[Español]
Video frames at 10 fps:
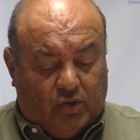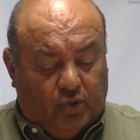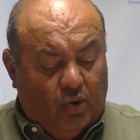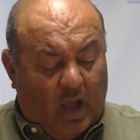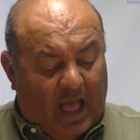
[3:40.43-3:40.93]

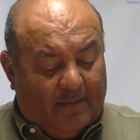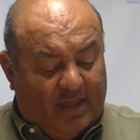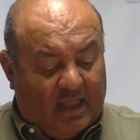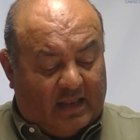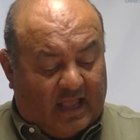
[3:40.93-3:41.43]
Nunca
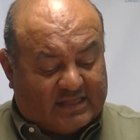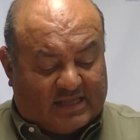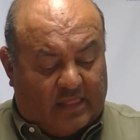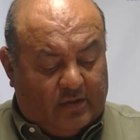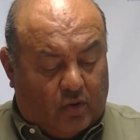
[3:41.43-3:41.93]
habían
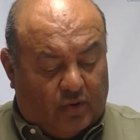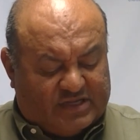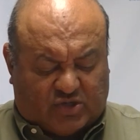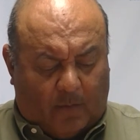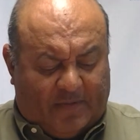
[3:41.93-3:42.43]
cazado con
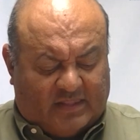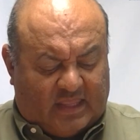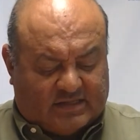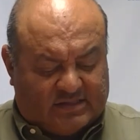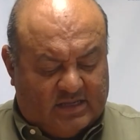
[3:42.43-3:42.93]

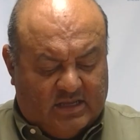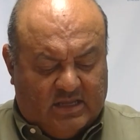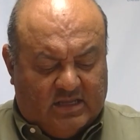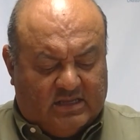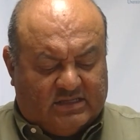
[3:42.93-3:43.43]
escopetes.
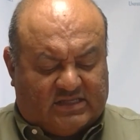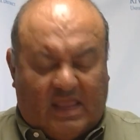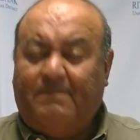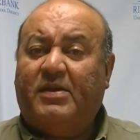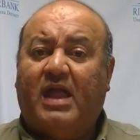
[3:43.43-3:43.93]

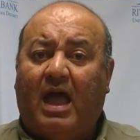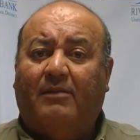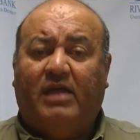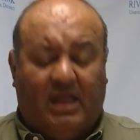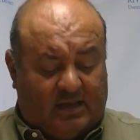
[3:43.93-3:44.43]
Siempre
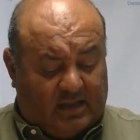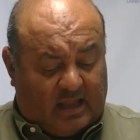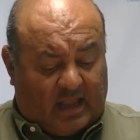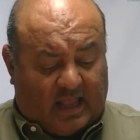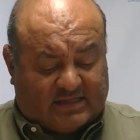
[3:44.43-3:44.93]
habían
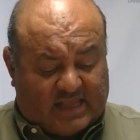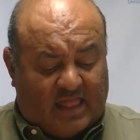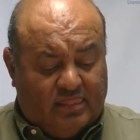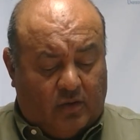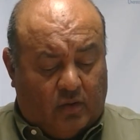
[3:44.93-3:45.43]

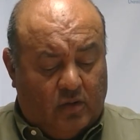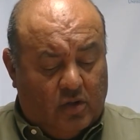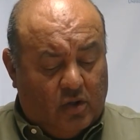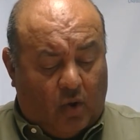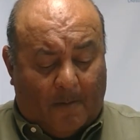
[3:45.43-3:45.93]
cazando
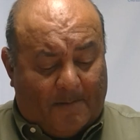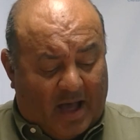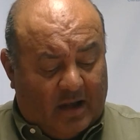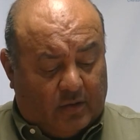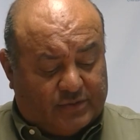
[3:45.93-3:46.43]
con
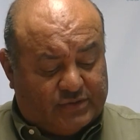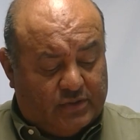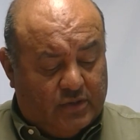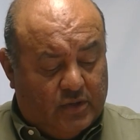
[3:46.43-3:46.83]
palos.